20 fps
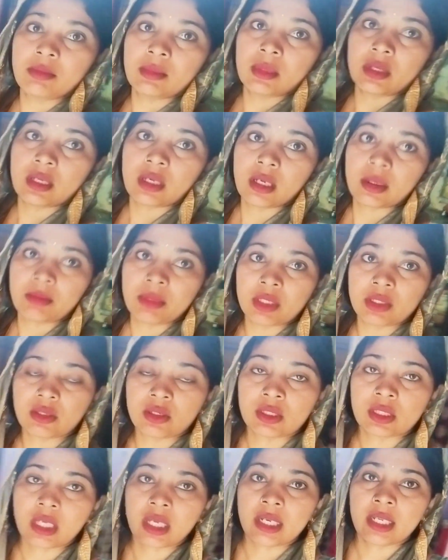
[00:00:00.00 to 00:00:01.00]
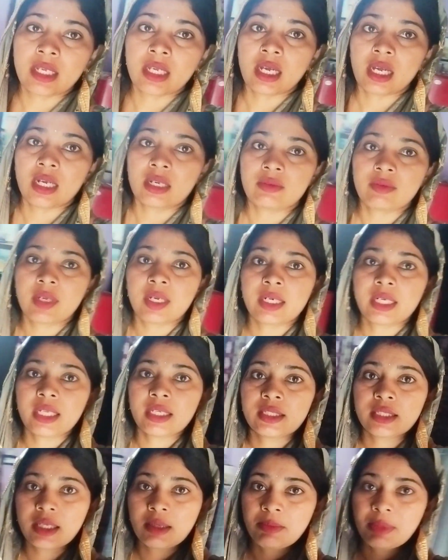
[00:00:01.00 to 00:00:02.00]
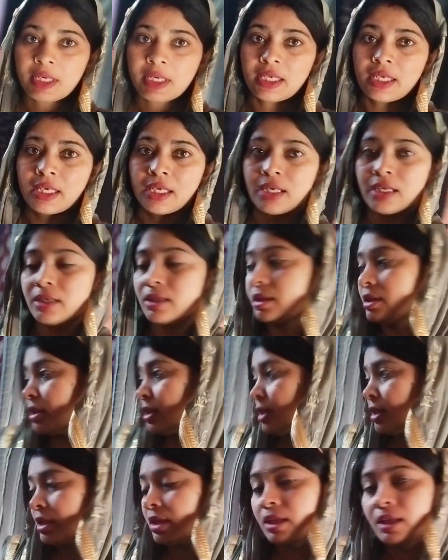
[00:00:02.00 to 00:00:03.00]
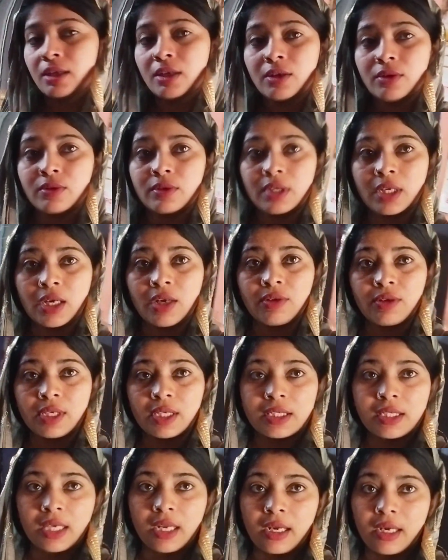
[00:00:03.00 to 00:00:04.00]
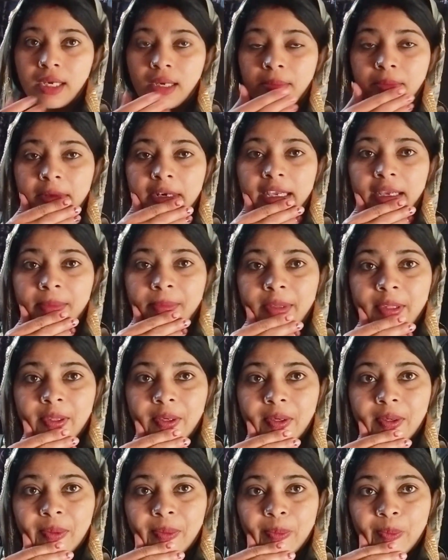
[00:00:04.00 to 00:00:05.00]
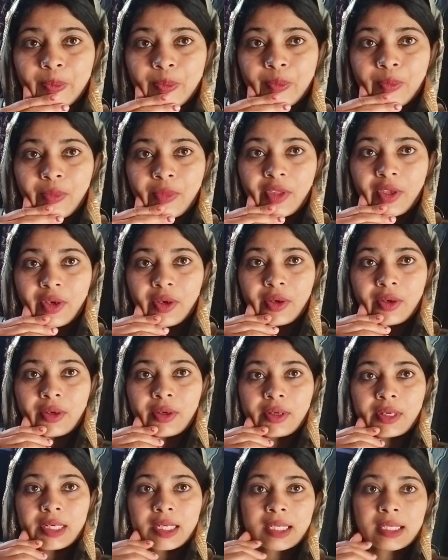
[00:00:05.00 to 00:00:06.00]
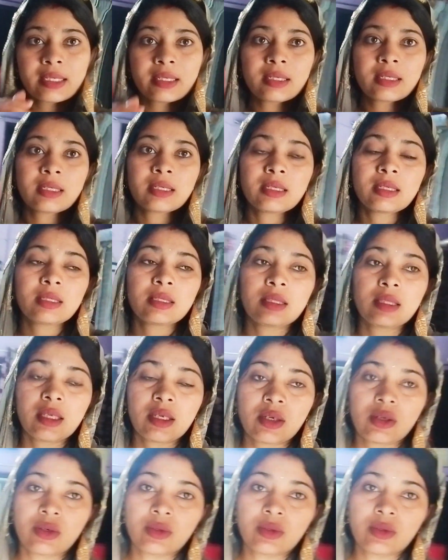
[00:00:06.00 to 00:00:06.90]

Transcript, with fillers: अभी तो सारी खाट वाट ऐसे पड़ी है उठाऊँगी सारा काम पड़ा बताओ और देखो